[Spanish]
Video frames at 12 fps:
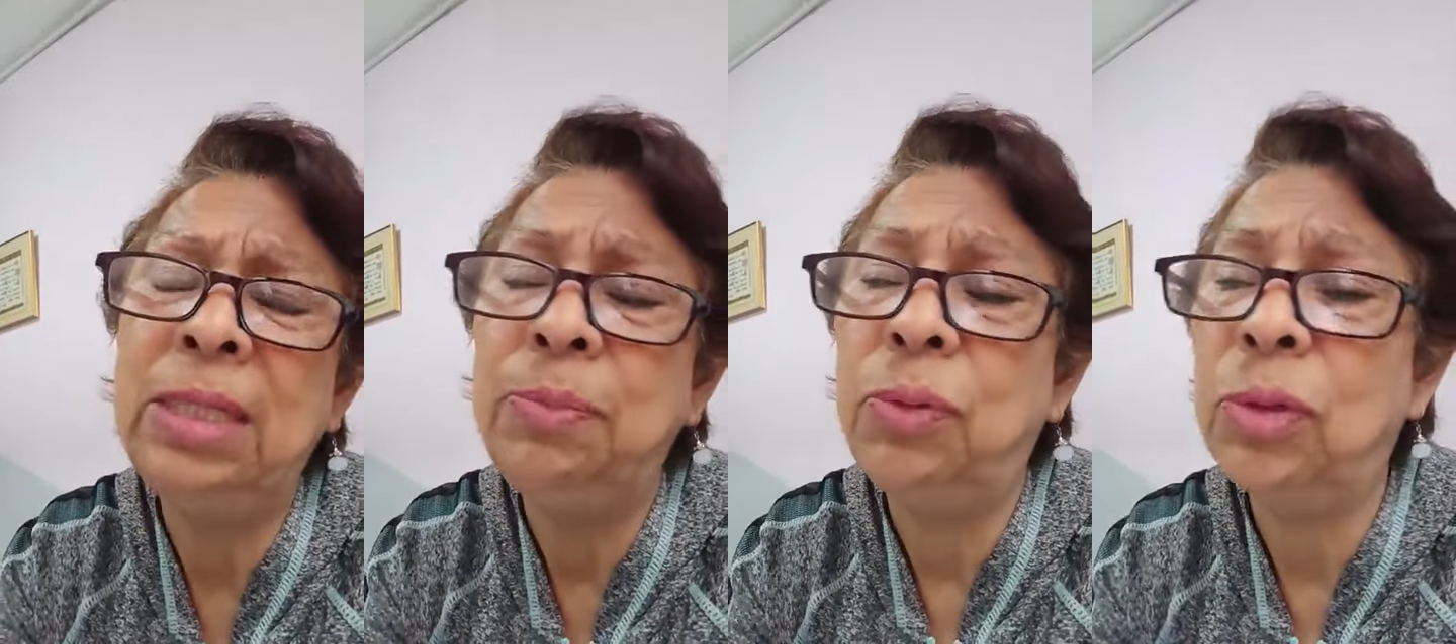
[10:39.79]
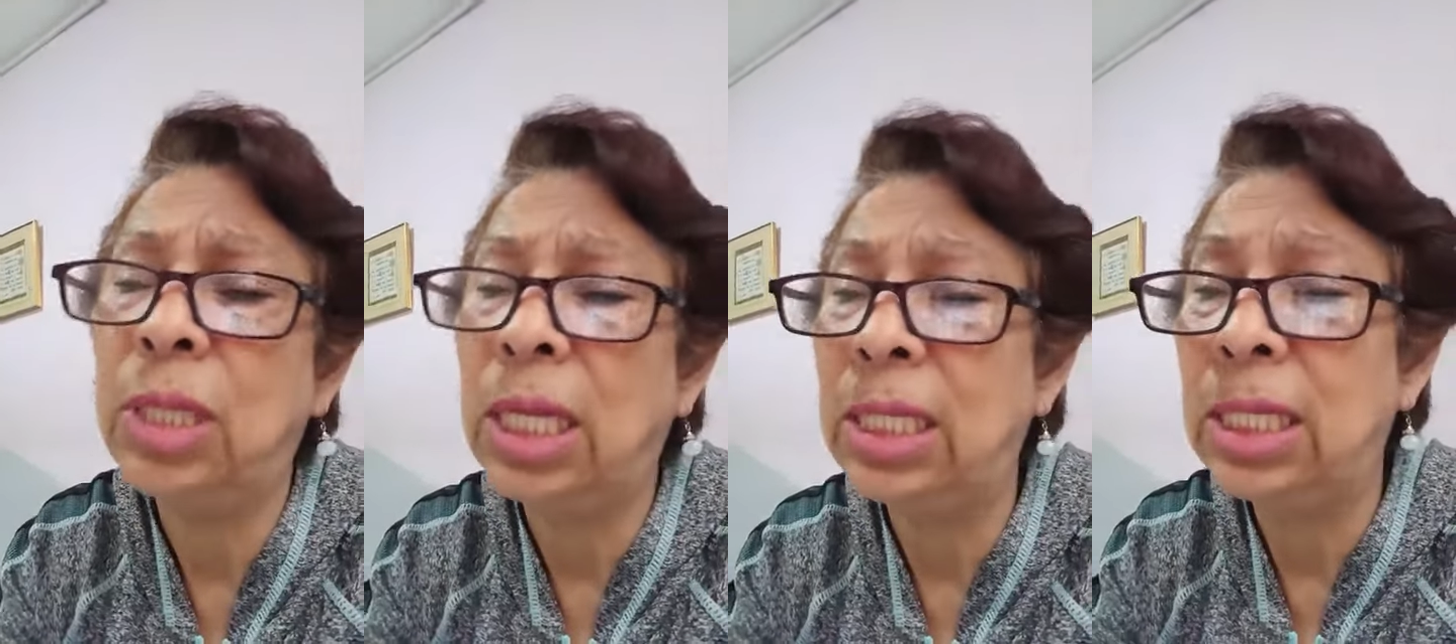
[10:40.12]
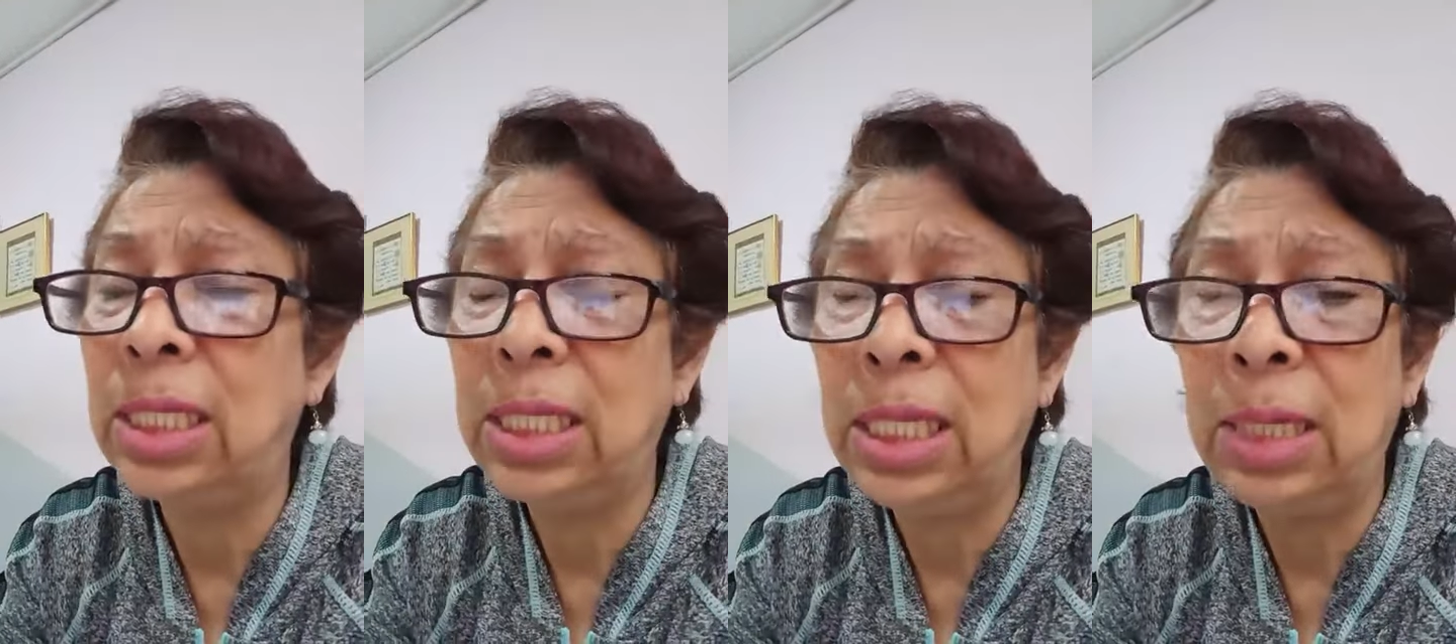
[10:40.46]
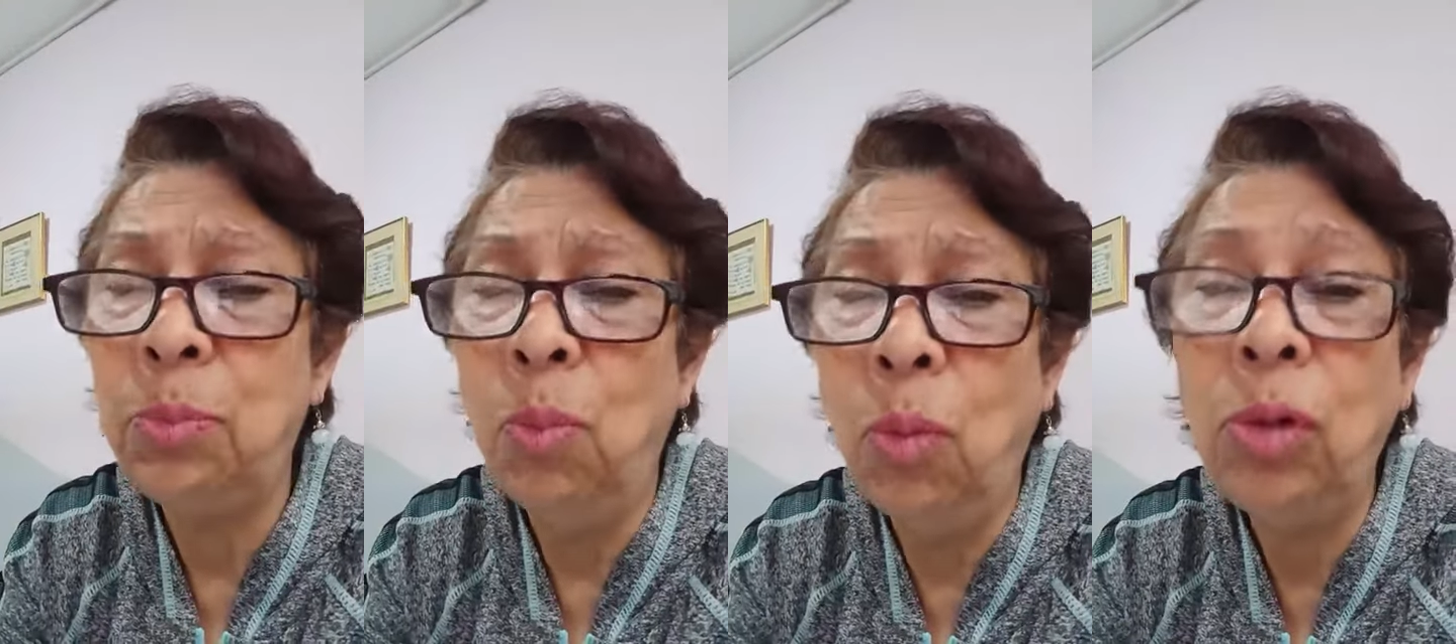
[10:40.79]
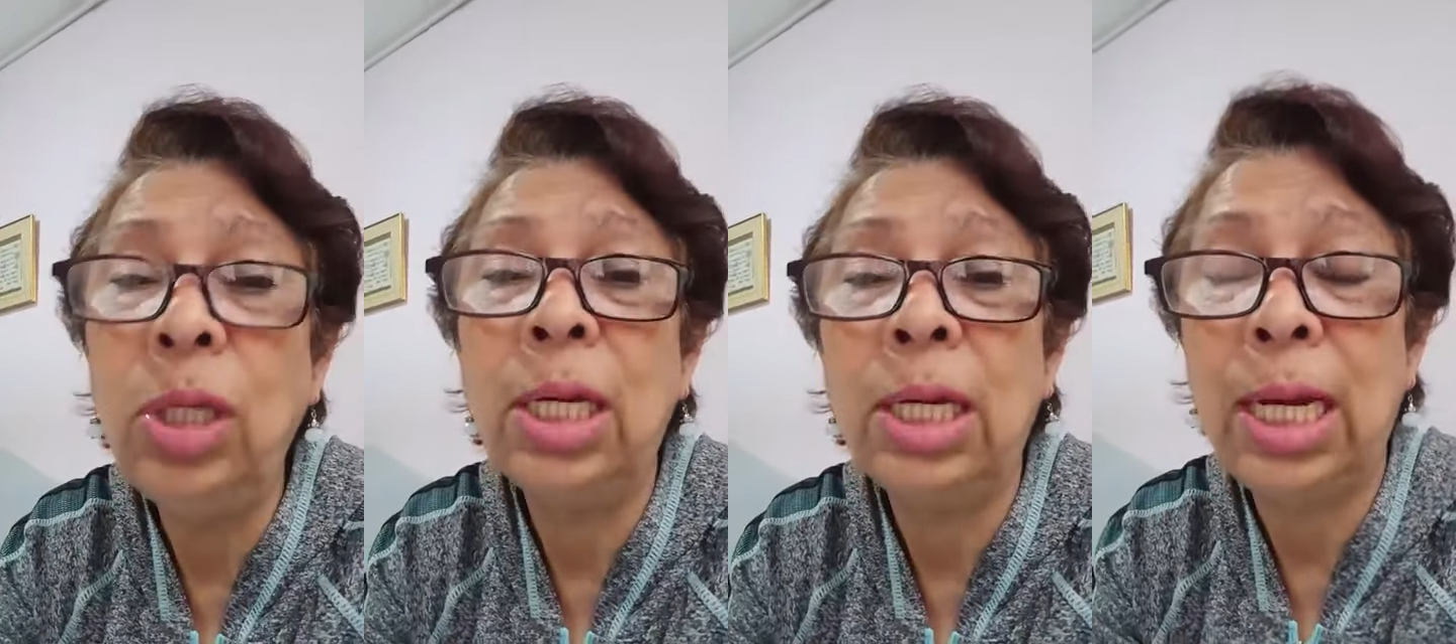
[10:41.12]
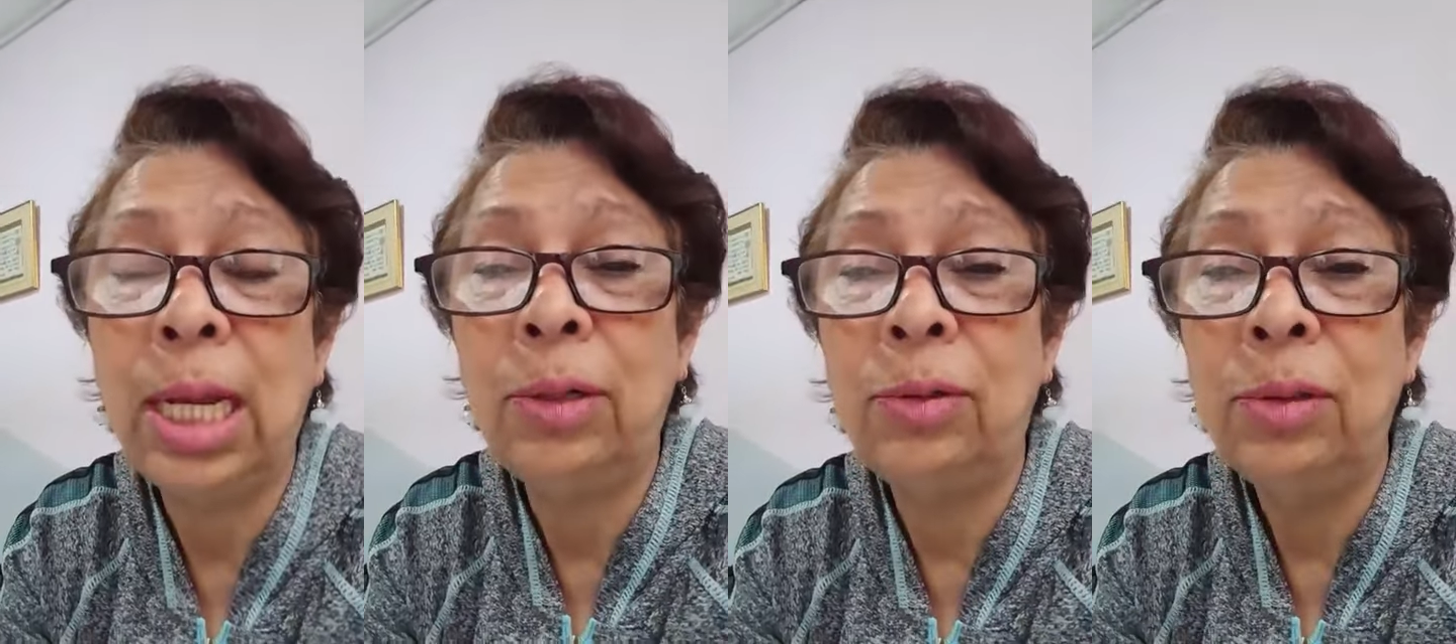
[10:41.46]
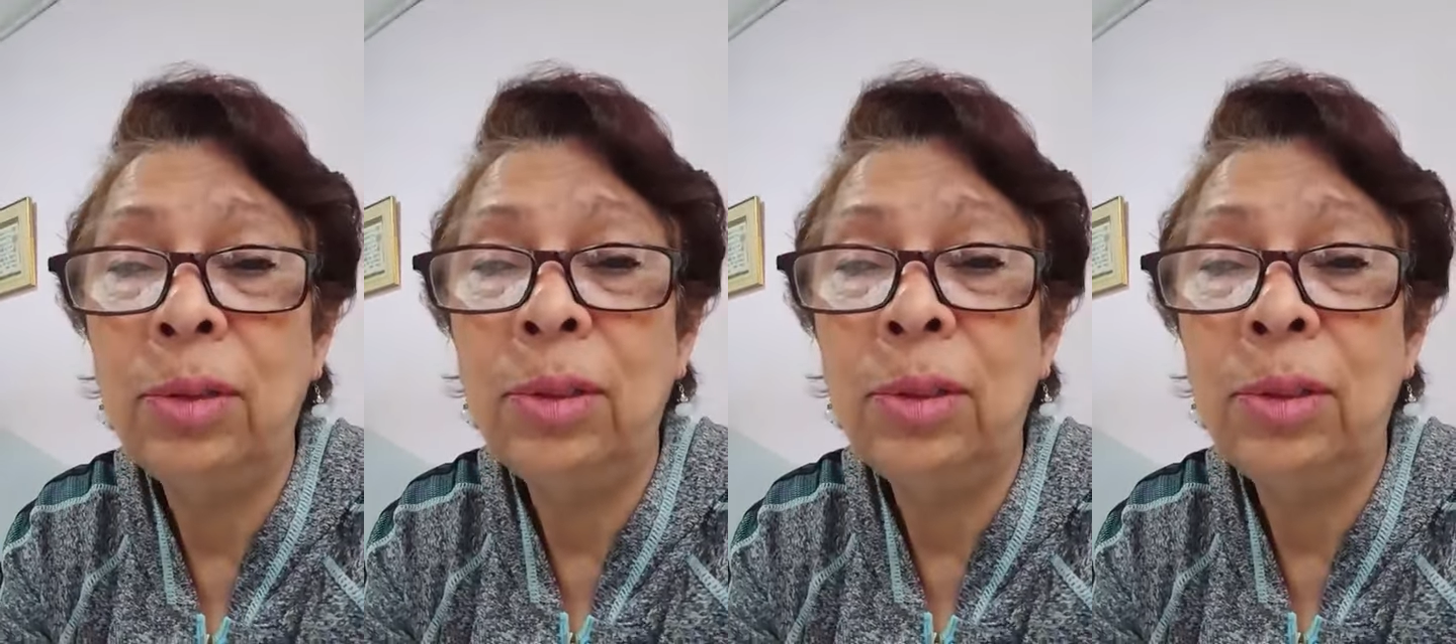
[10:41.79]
importante tener muy en claro